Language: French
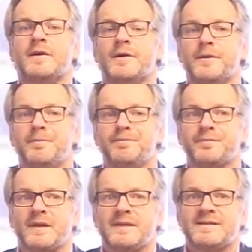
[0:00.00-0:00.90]
Euh,
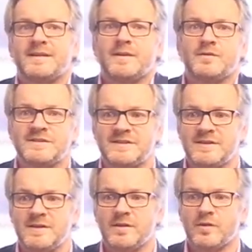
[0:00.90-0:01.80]
c'était
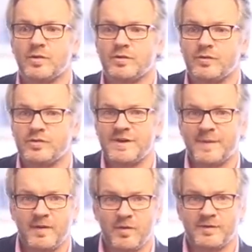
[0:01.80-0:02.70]
aussi quand
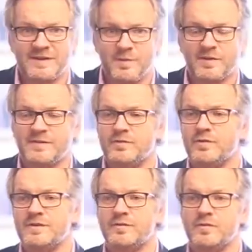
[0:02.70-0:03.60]
j'appréhende des sportifs
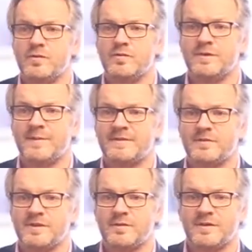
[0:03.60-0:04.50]
de haut niveau ou des
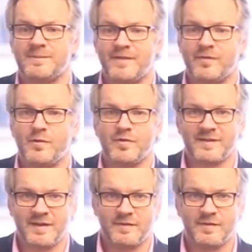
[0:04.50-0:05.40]
personnes qui ont des
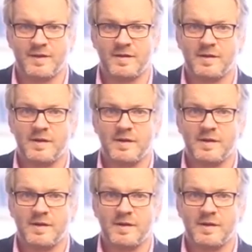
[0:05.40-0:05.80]
performances élevées,